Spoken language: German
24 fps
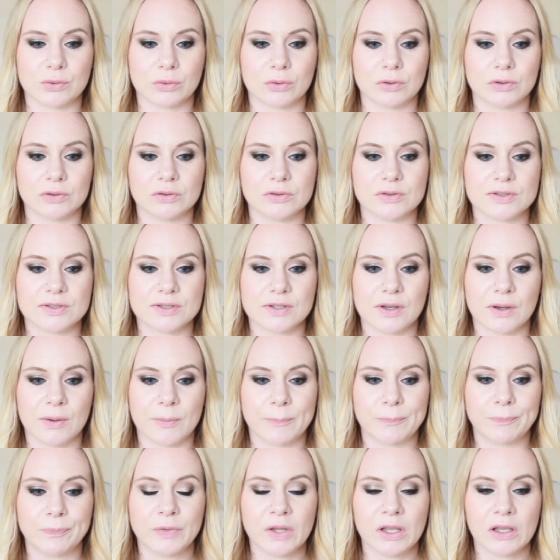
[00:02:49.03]
Und
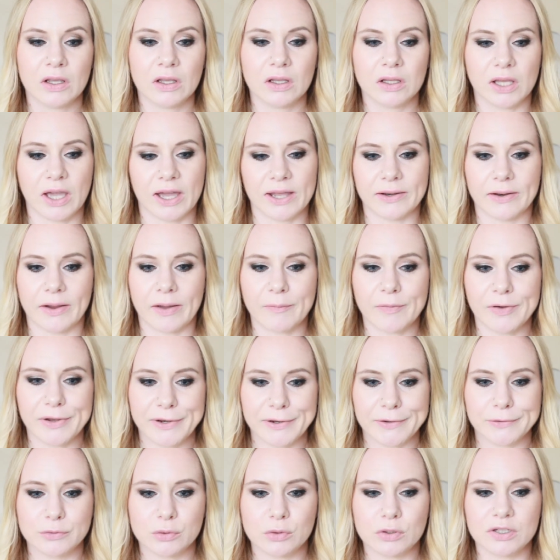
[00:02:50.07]
ähm, ja, da haben wir
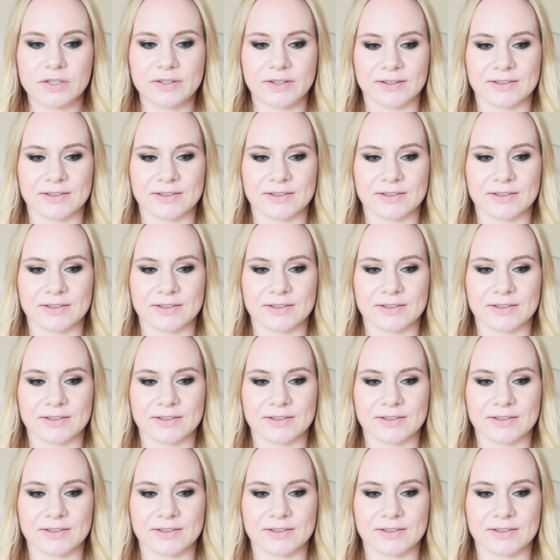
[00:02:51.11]
natürlich